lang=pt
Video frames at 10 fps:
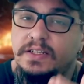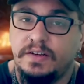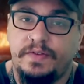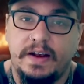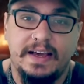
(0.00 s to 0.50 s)
da
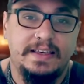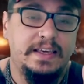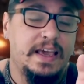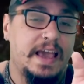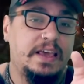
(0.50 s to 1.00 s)
gente falar
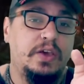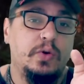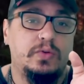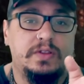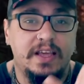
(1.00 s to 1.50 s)
aqui é
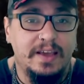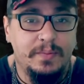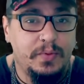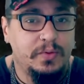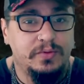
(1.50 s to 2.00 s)
que o
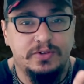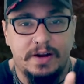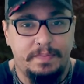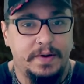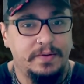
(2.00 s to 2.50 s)
tempo no
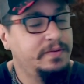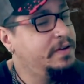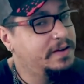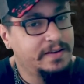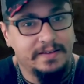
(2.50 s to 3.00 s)
Japão
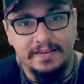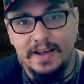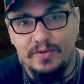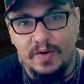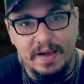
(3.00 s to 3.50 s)

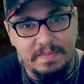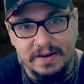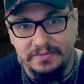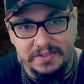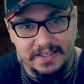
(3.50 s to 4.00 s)
não é
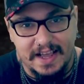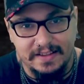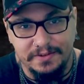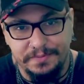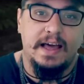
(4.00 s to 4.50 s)

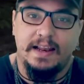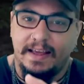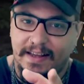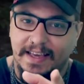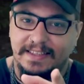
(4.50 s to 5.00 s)
bagunçado. Galera que